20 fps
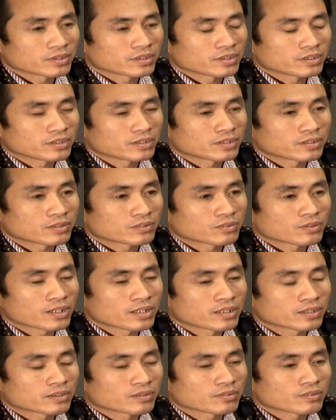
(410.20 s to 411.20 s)
Thì
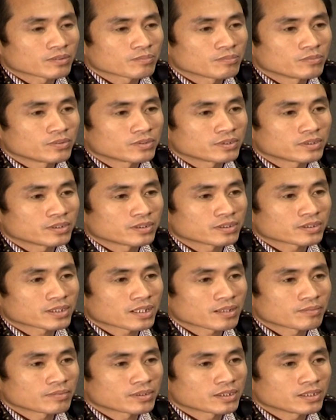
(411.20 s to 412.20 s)
qua hệ thống lọc bụi thì nó
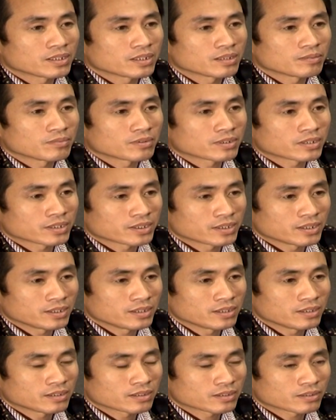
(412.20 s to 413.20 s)
sang bên kia là một cái
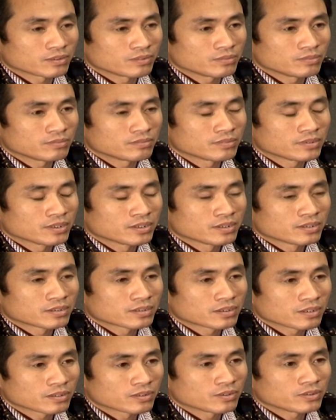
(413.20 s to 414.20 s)
khí cũng
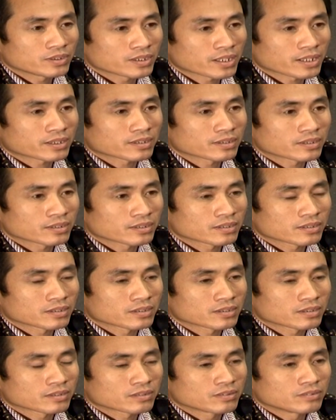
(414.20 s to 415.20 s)
tương đối sạch,
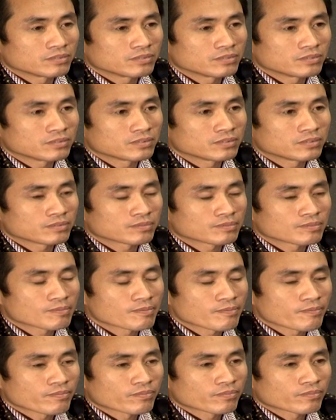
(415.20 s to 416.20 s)
cũng
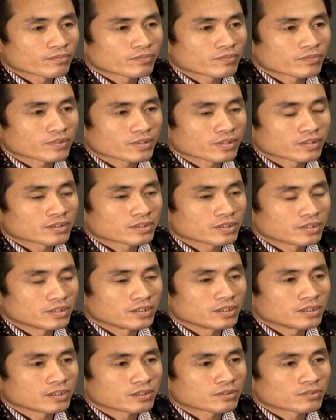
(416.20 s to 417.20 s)

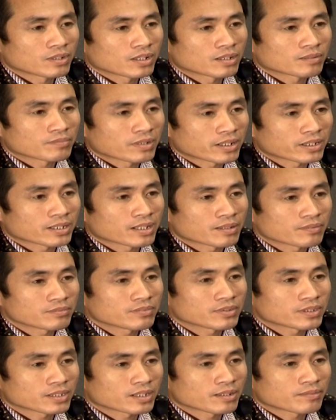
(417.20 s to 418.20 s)
xử lý được khoảng bảy đến tám
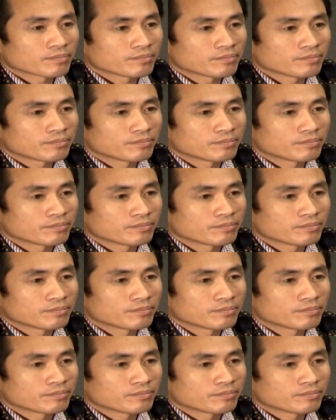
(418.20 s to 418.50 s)
phần trăm.